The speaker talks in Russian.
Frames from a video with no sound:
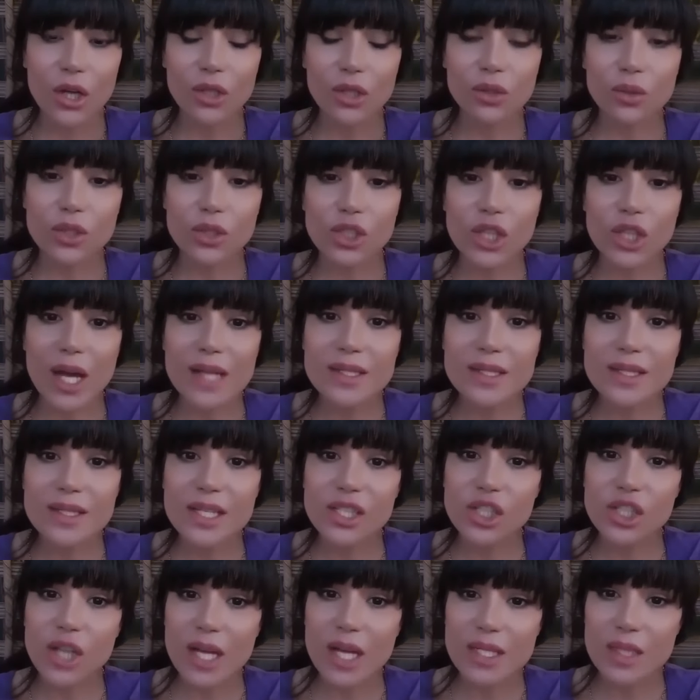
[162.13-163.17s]
Но час
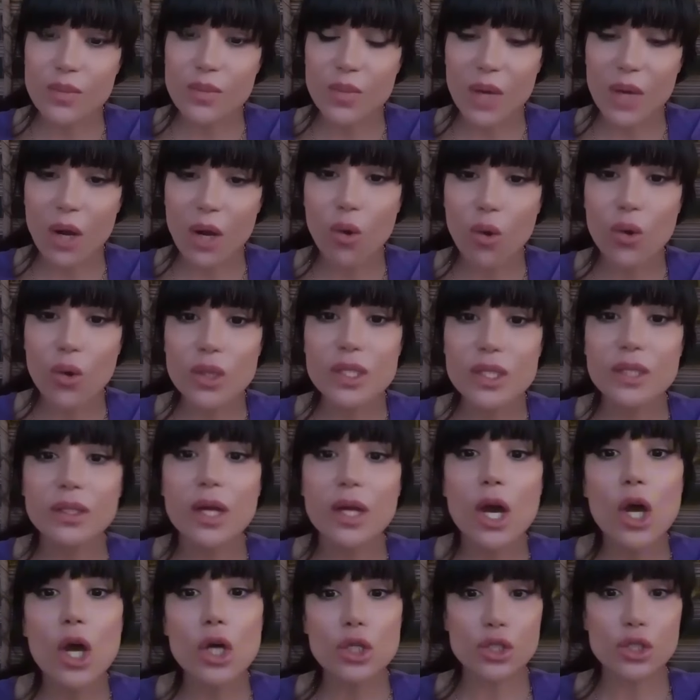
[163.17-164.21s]
за часом проходит,
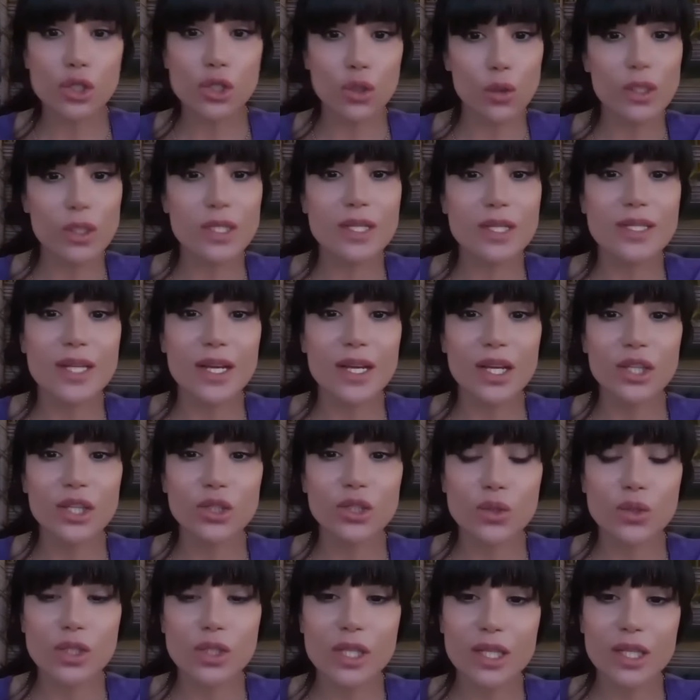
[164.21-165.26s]
солнце за
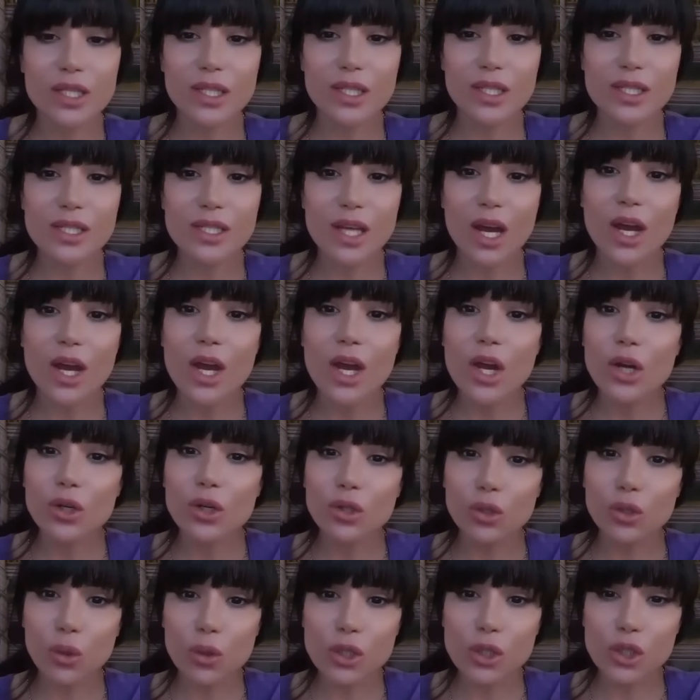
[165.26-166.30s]
речку садится,
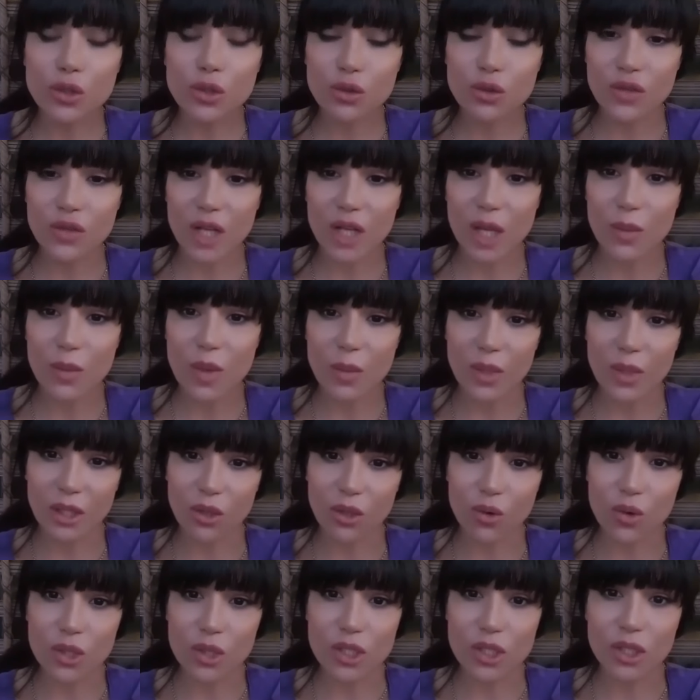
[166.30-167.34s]
к ночи уж время
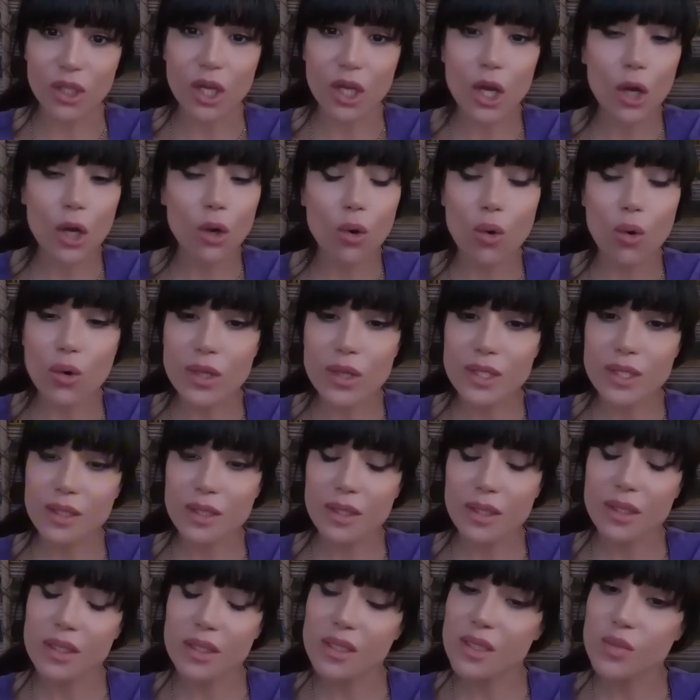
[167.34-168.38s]
подходит,
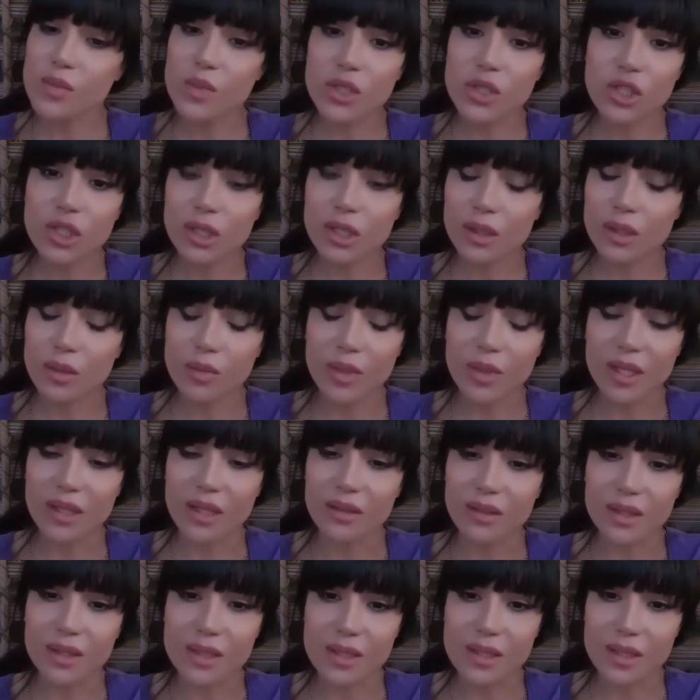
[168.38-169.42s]
гость не спешит
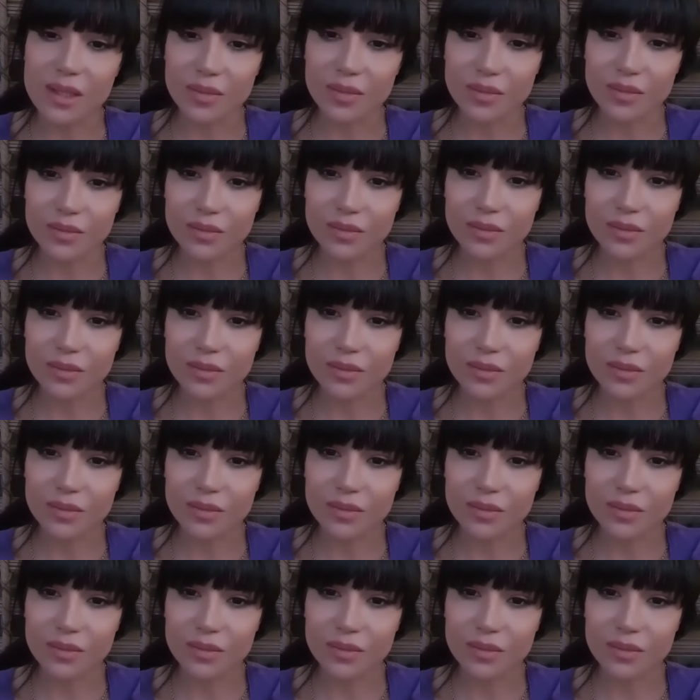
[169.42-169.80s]
появиться.